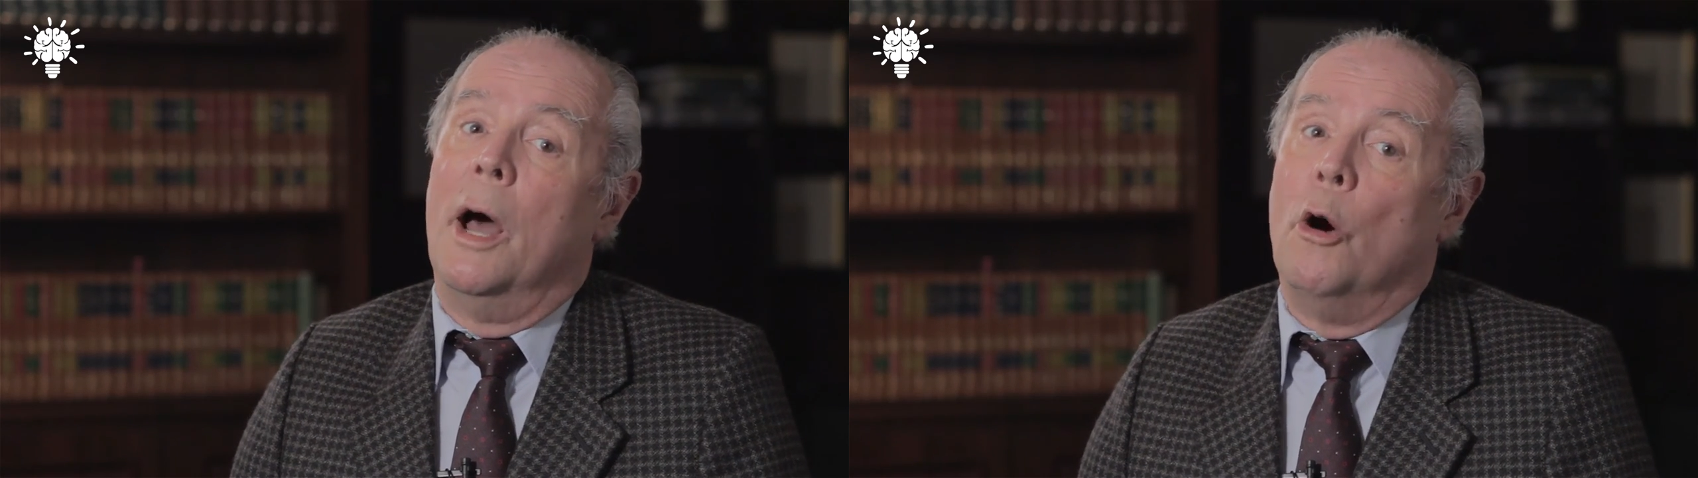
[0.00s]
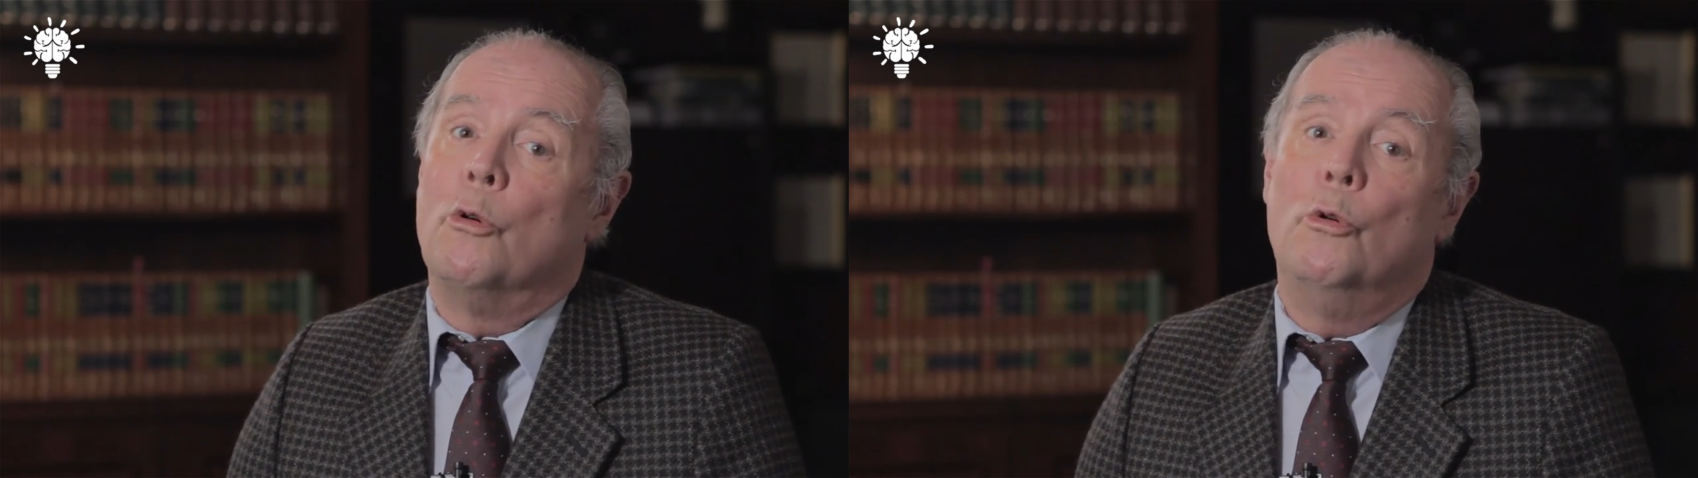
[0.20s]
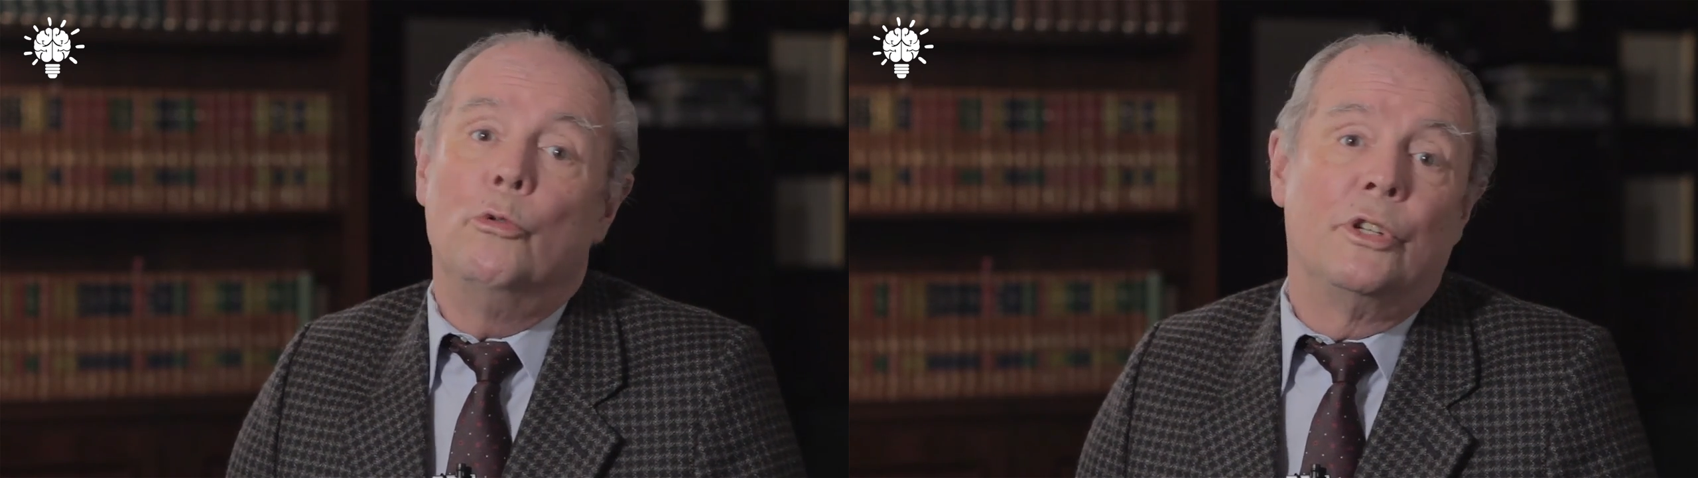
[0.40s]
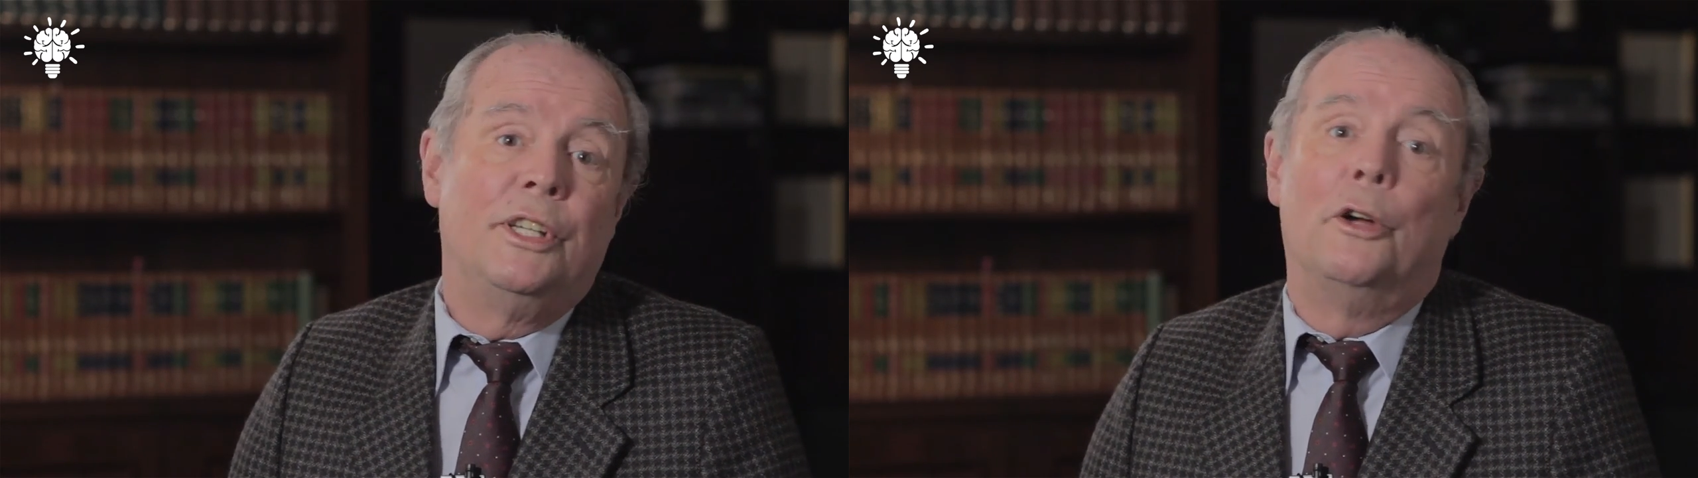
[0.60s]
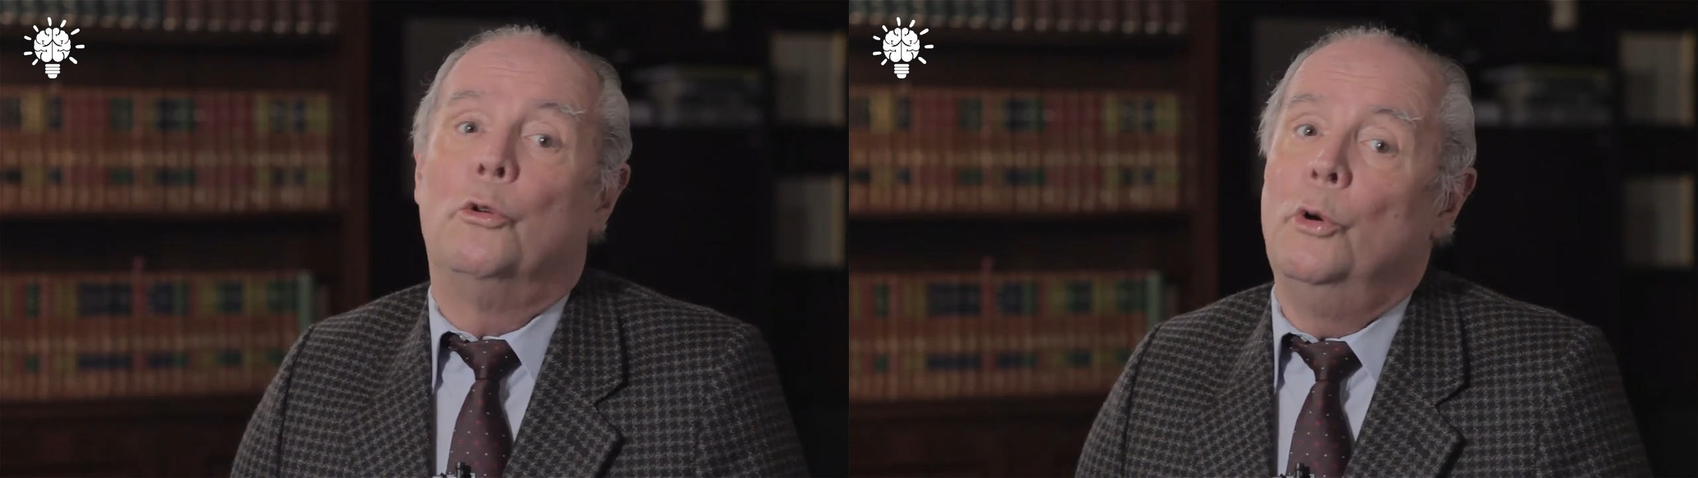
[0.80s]
alguns
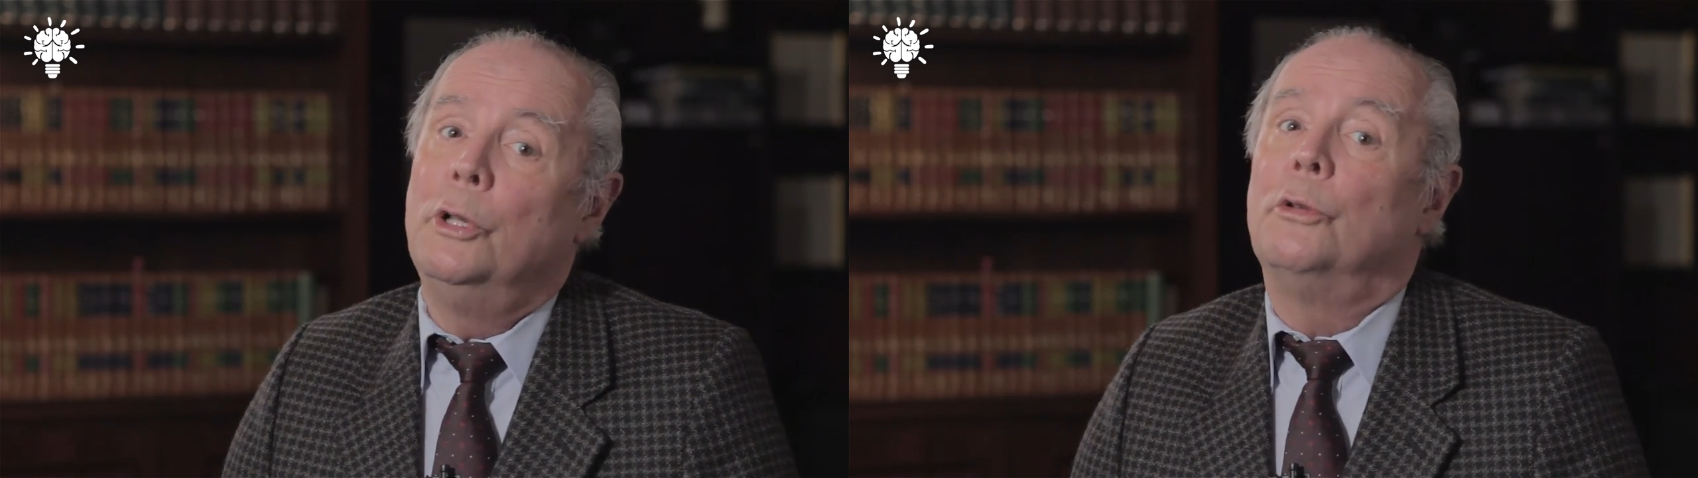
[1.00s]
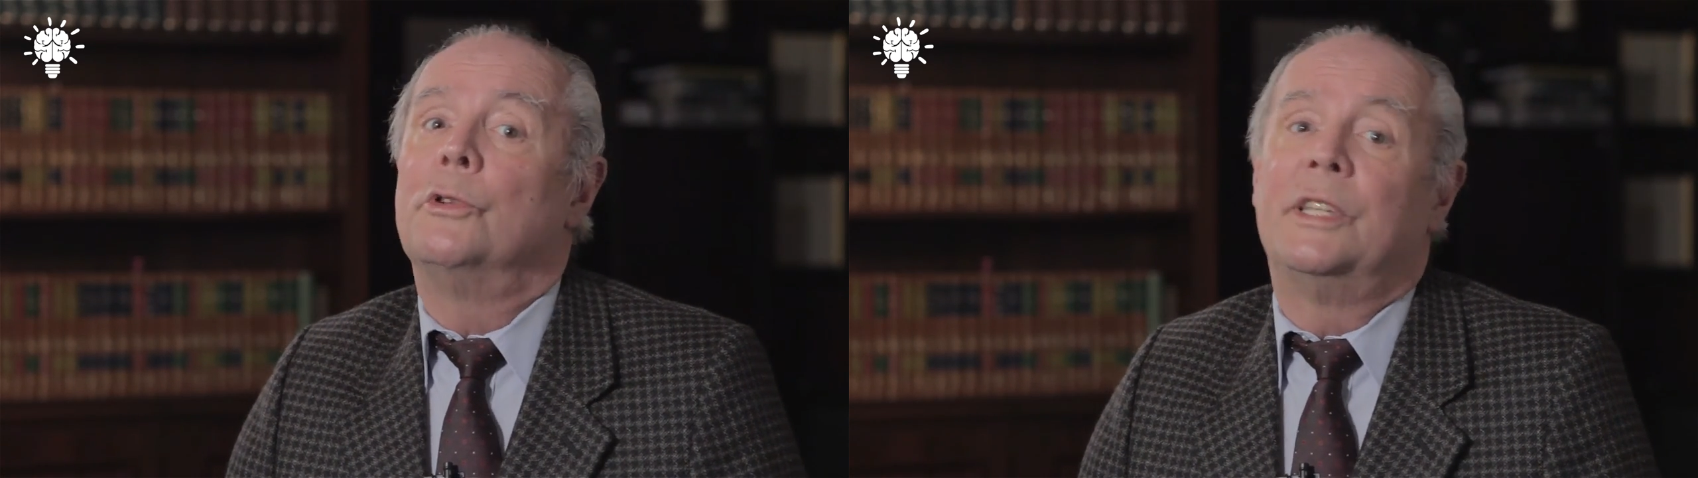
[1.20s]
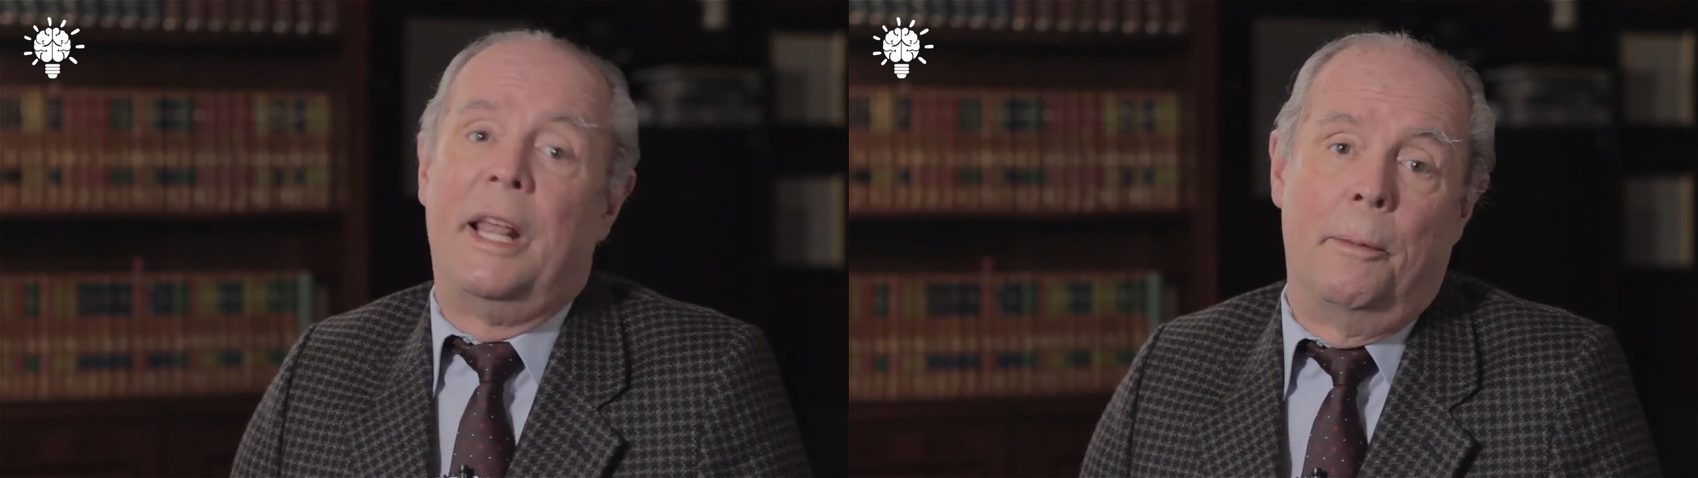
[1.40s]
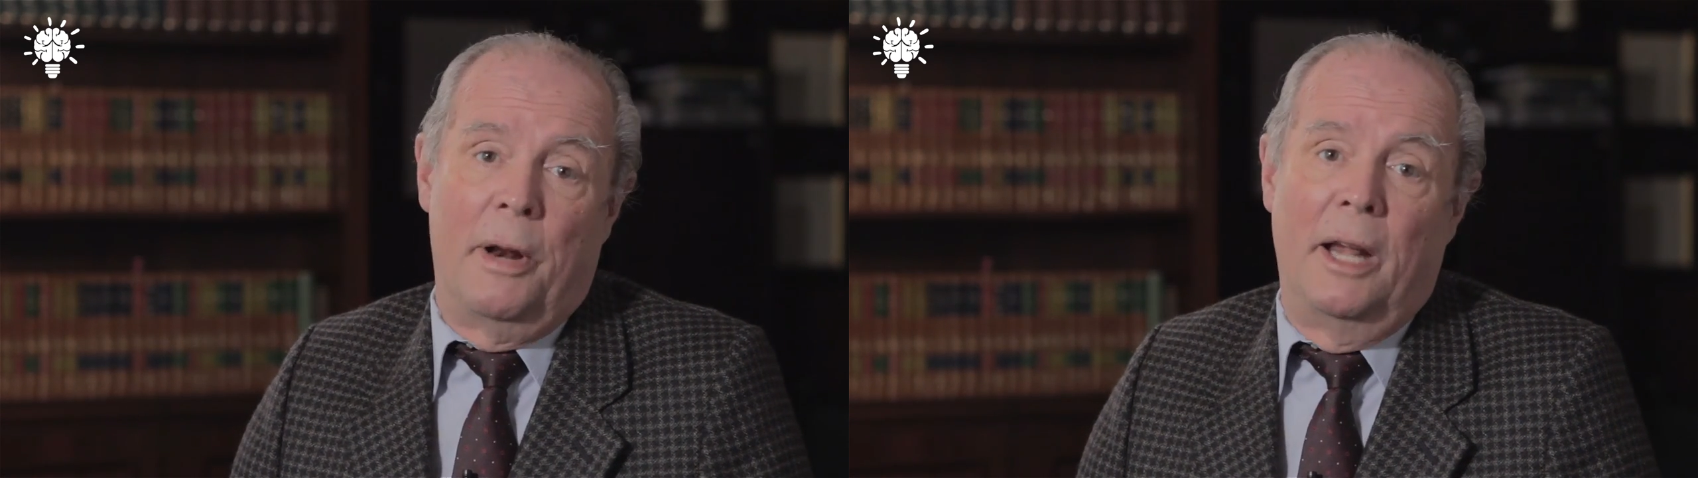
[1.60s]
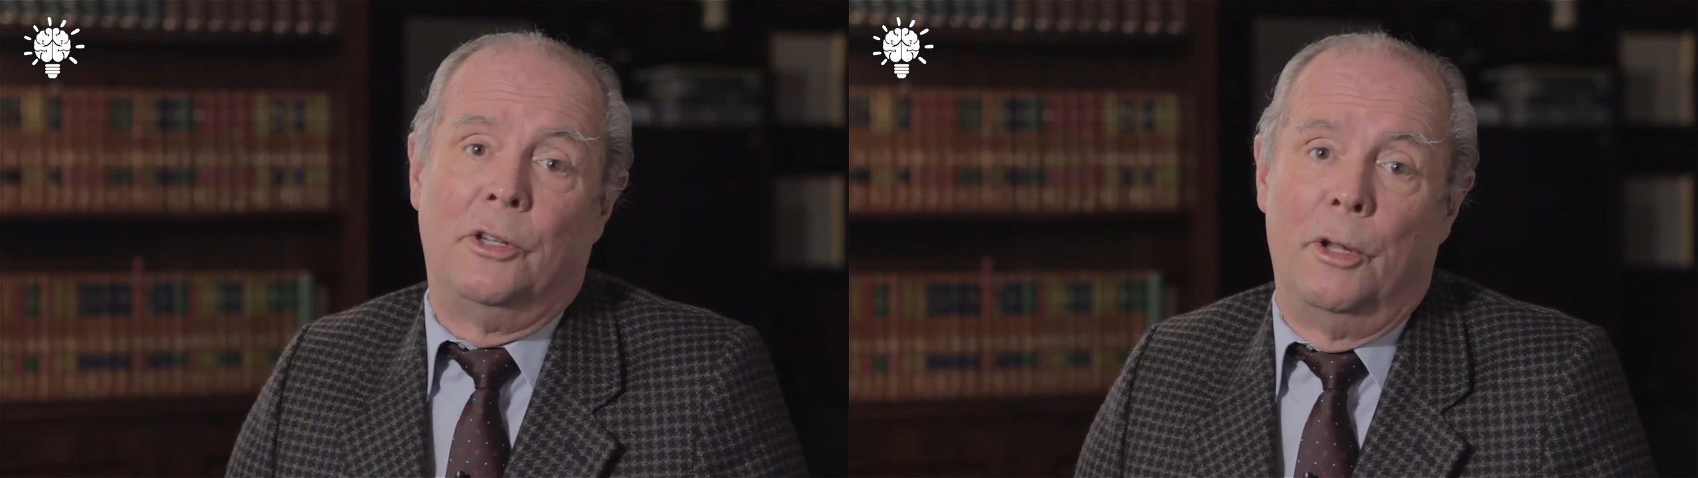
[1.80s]
circuitos cerebrais